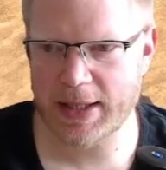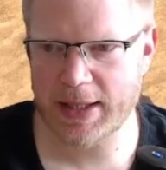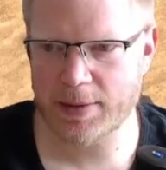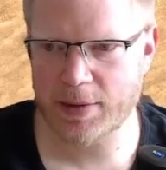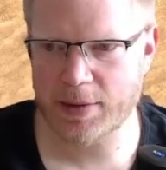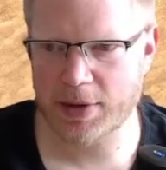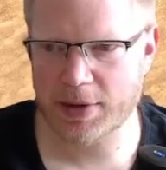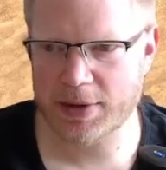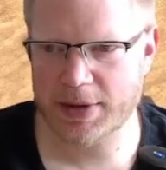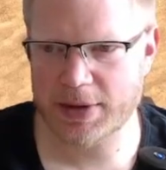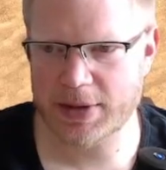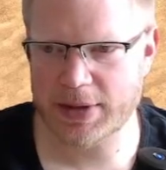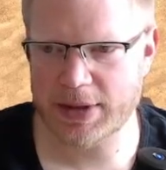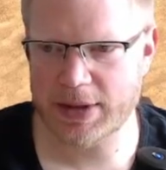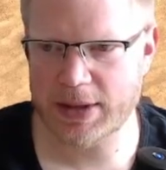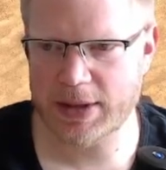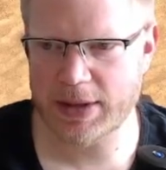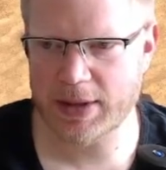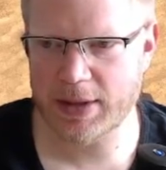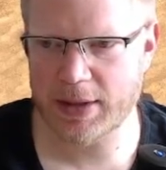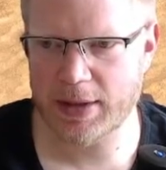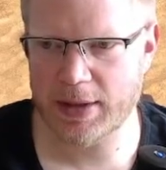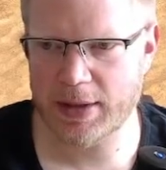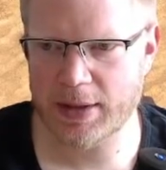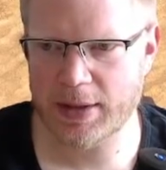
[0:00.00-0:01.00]
Er braucht
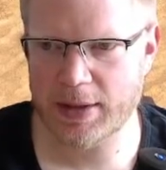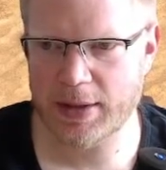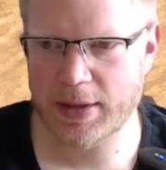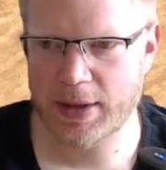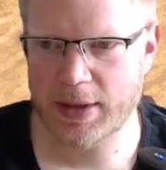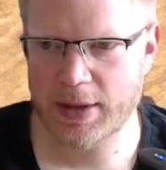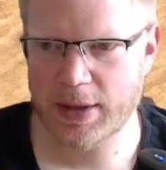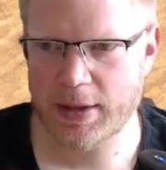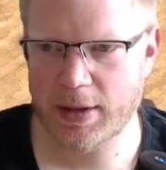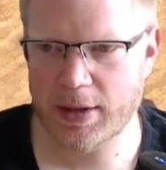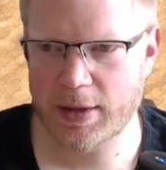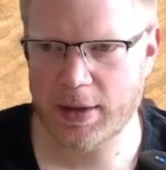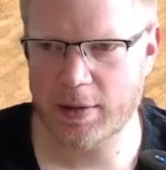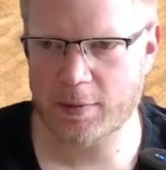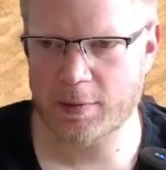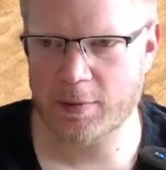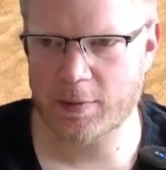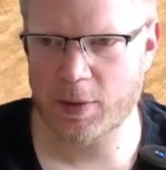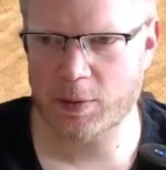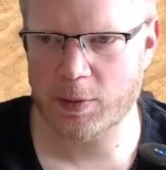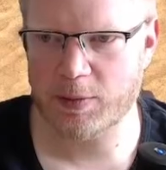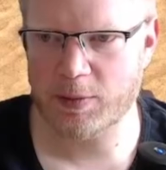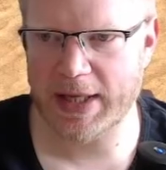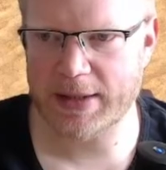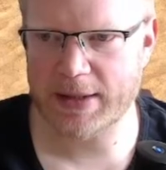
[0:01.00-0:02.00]
die äh, auch,
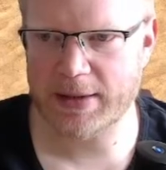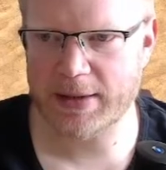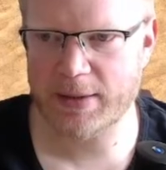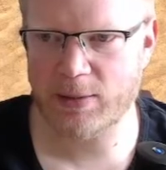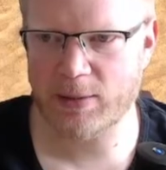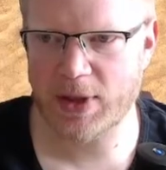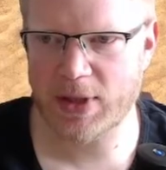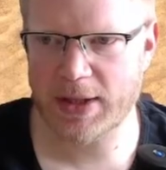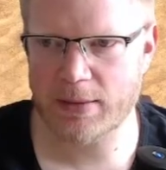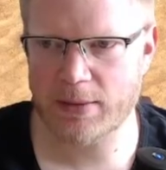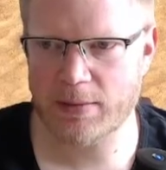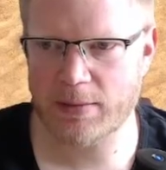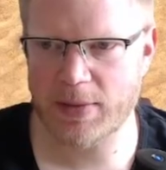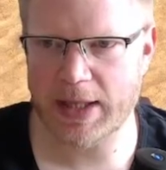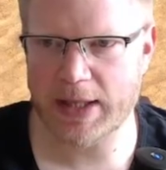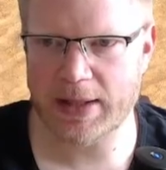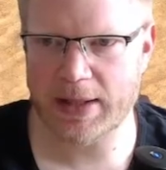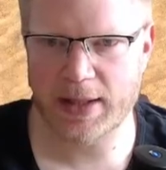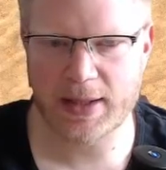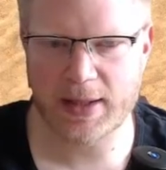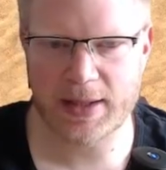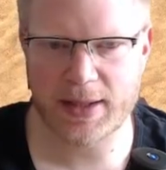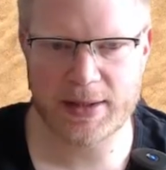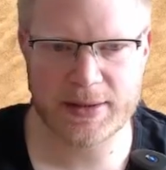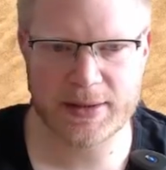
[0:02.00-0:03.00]
auch Blood
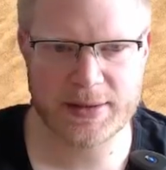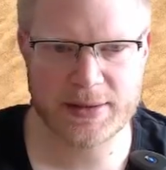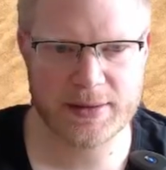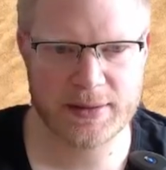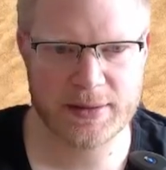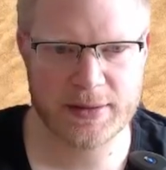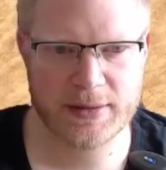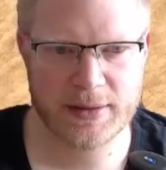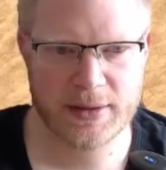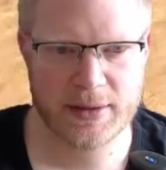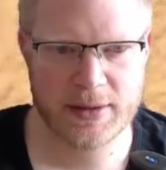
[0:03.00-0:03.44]
Bloodlines.